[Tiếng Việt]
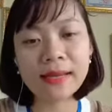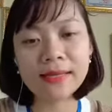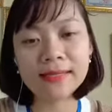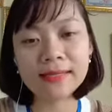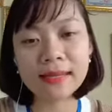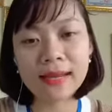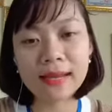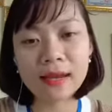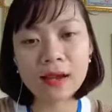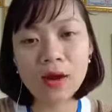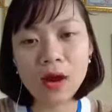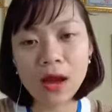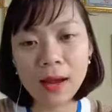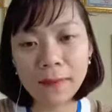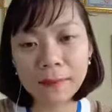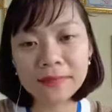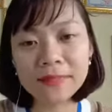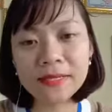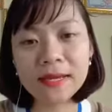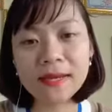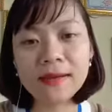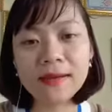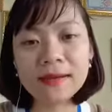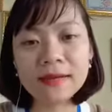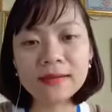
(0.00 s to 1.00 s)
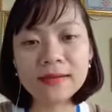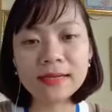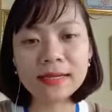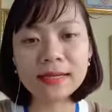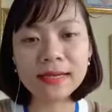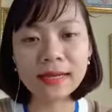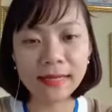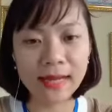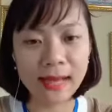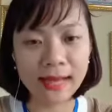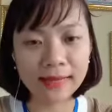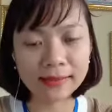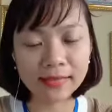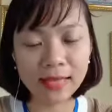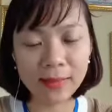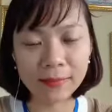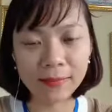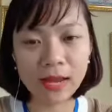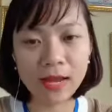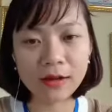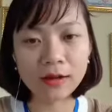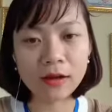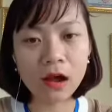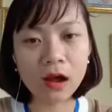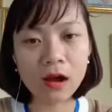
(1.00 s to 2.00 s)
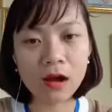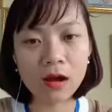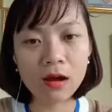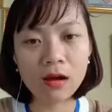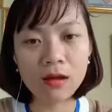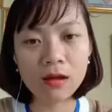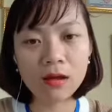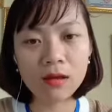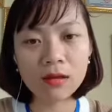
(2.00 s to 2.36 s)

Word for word: sẽ hấp dẫn được những khách hàng tiềm năng đó.